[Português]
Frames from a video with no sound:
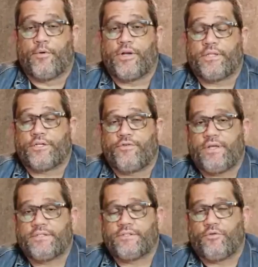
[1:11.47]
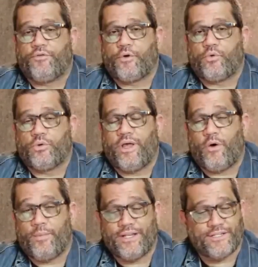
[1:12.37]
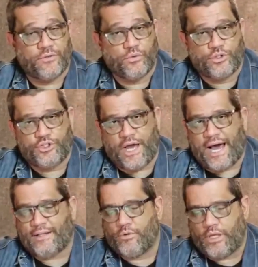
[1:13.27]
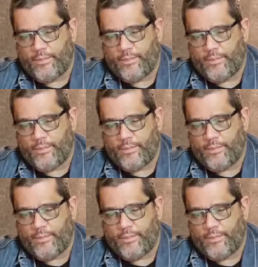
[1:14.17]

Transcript: Na maioria das vezes eu fico realmente angustiado.